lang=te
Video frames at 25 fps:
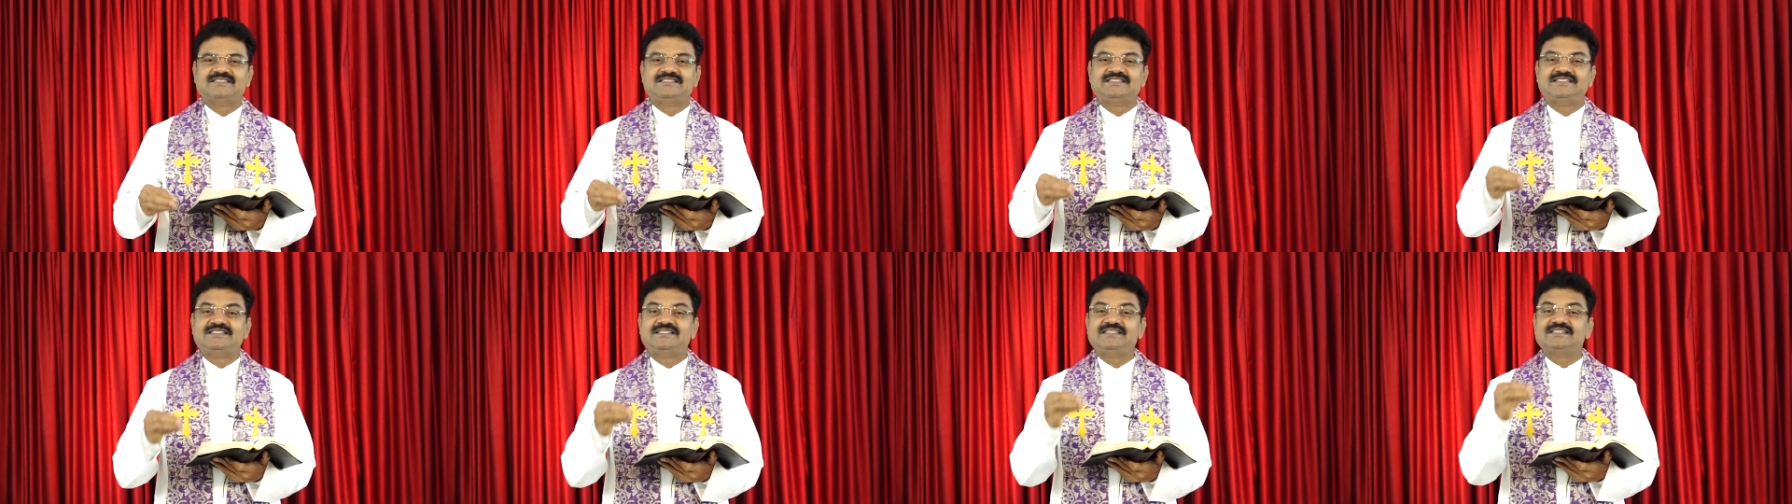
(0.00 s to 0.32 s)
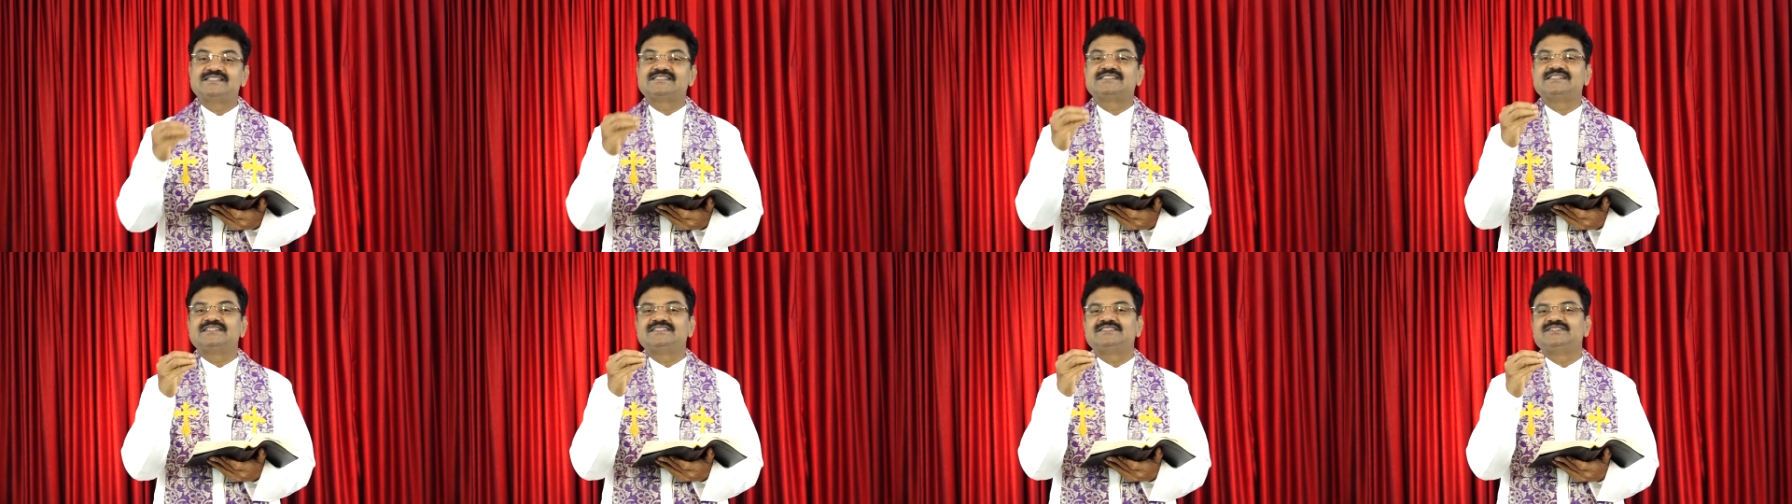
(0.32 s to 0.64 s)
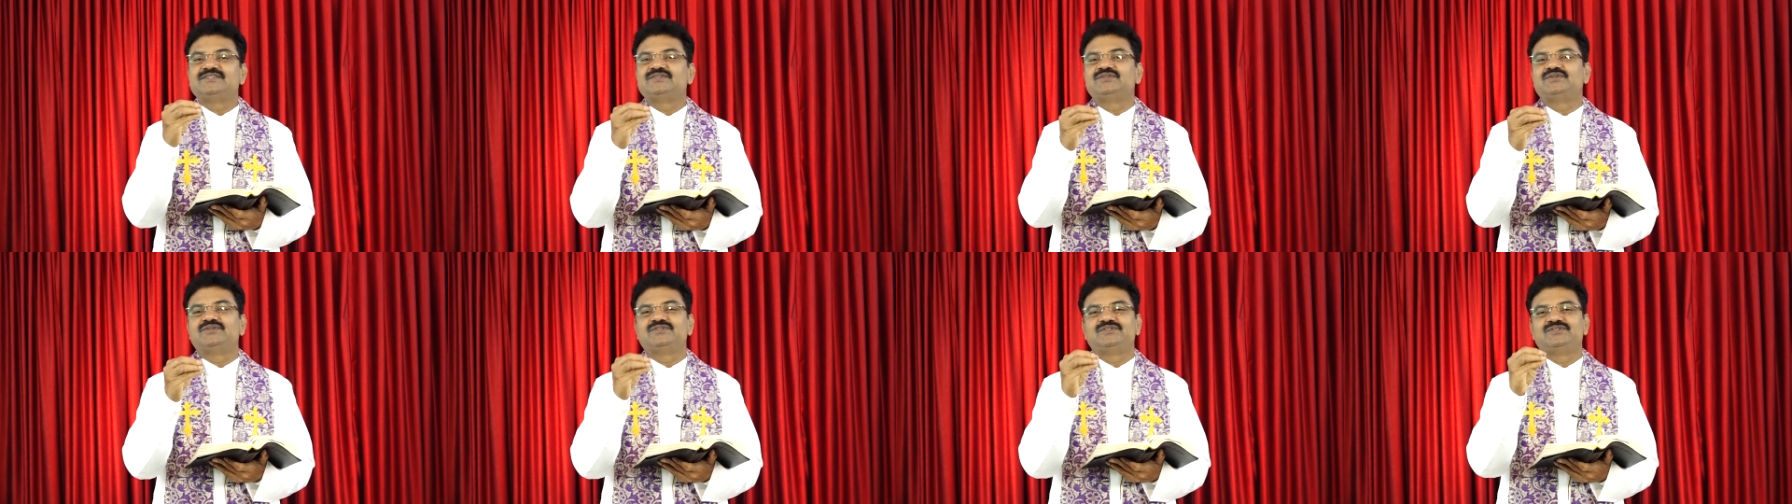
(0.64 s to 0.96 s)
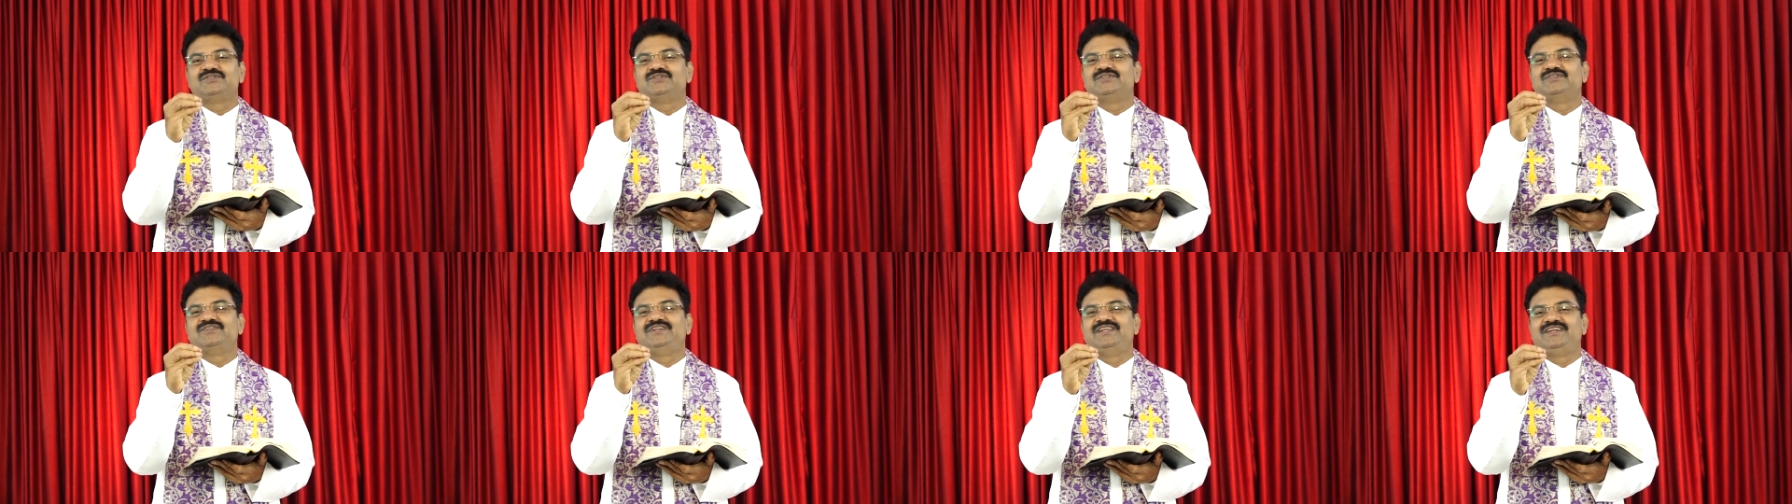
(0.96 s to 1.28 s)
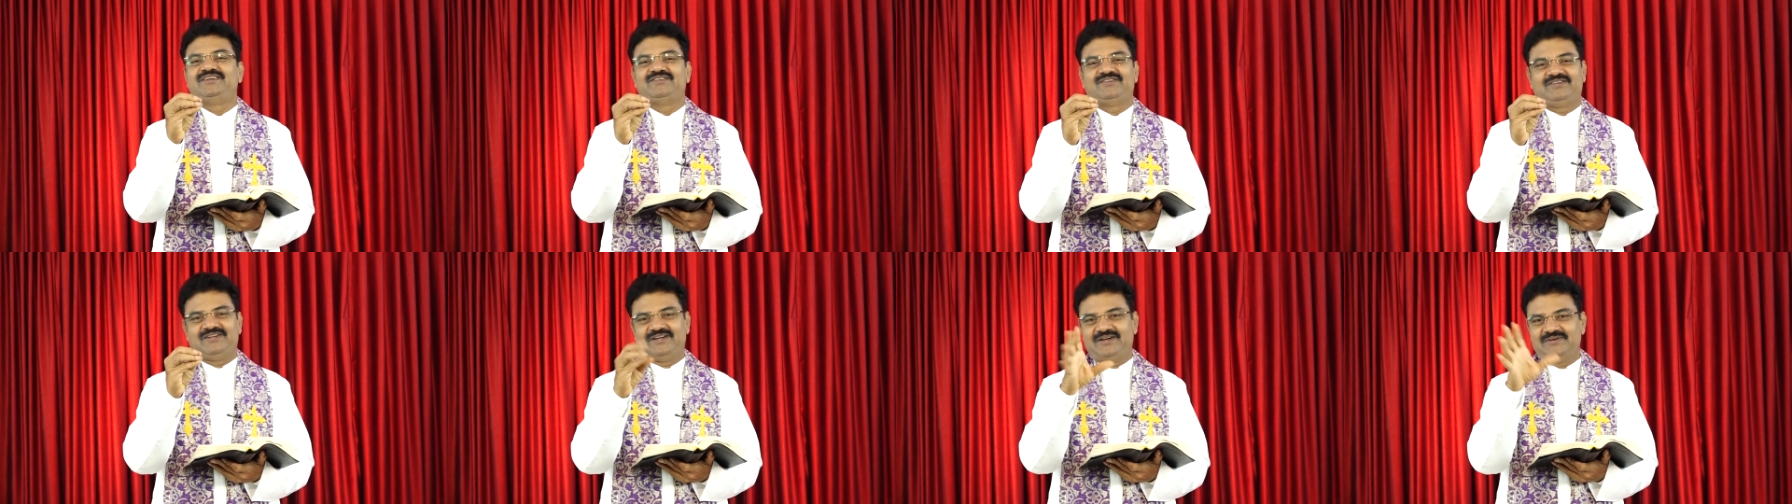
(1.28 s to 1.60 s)
చీకటి రోజులు
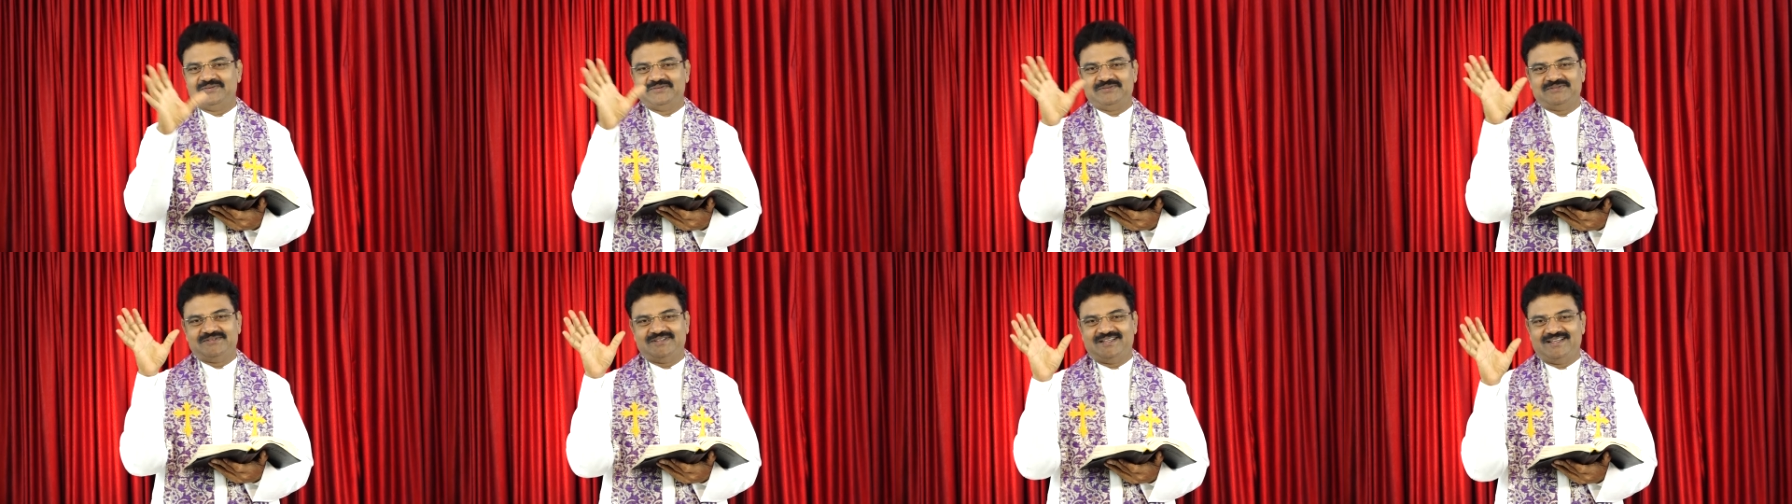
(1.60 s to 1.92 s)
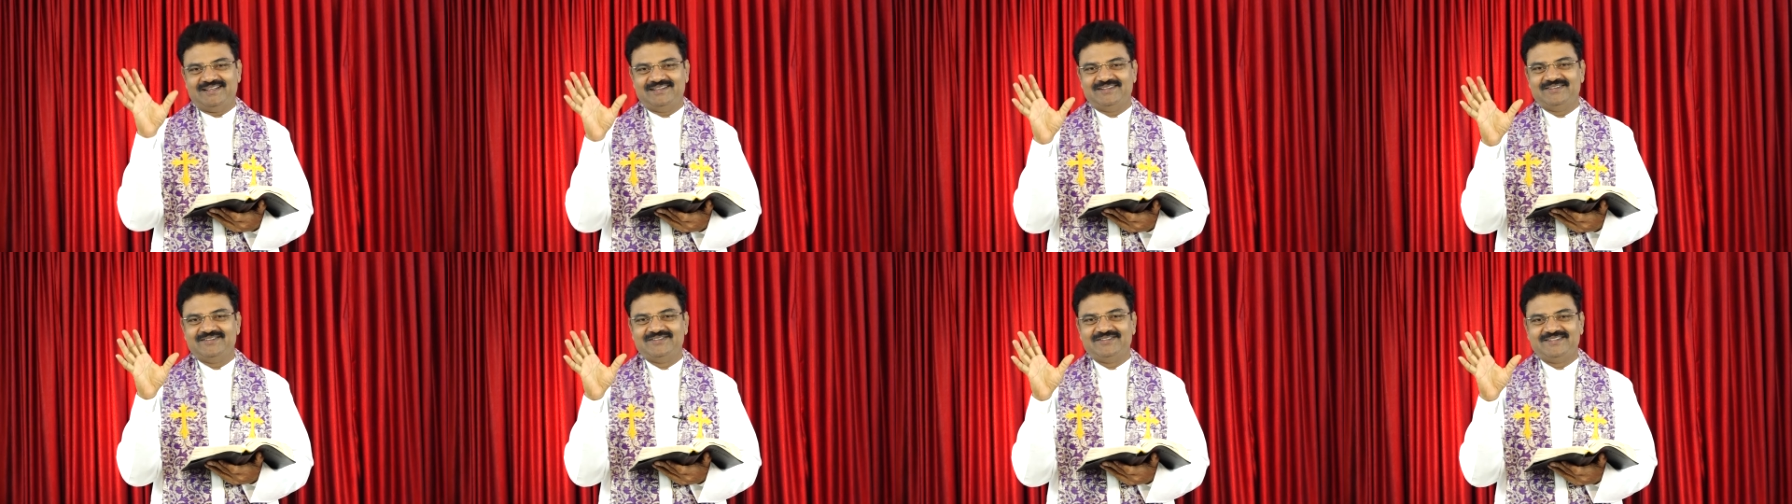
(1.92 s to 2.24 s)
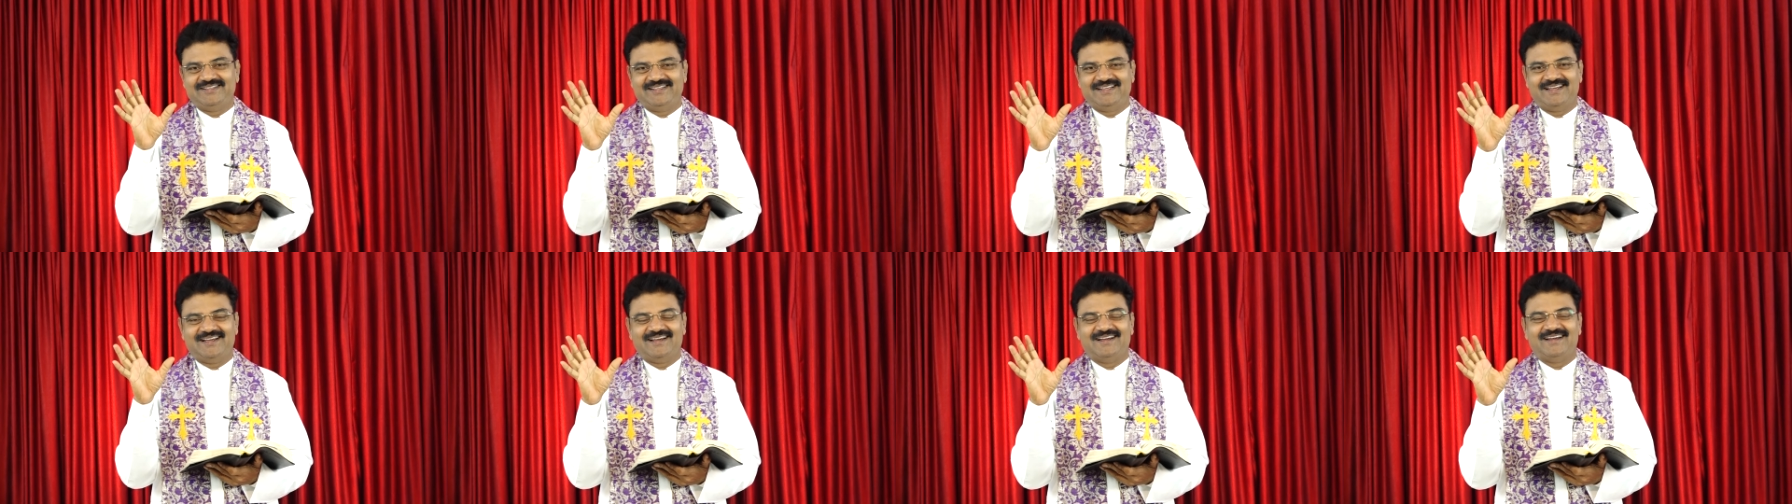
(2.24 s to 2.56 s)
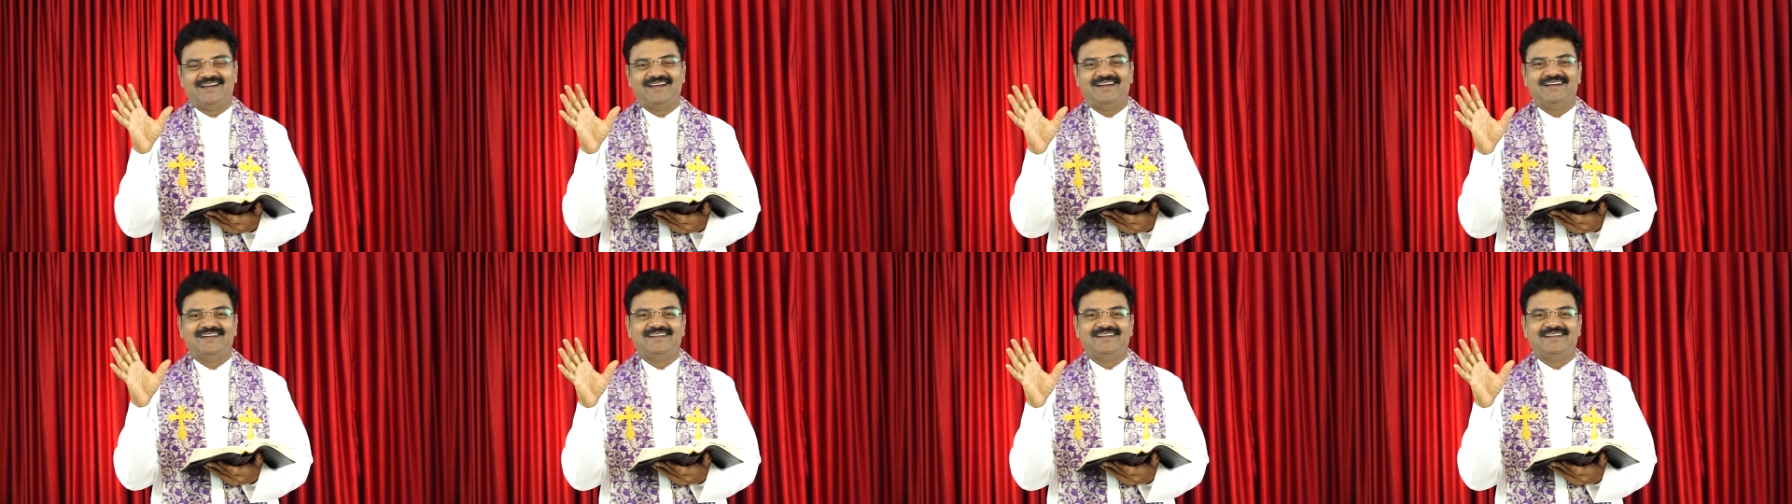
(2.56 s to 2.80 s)
నీకు రావు అలలుయ్యా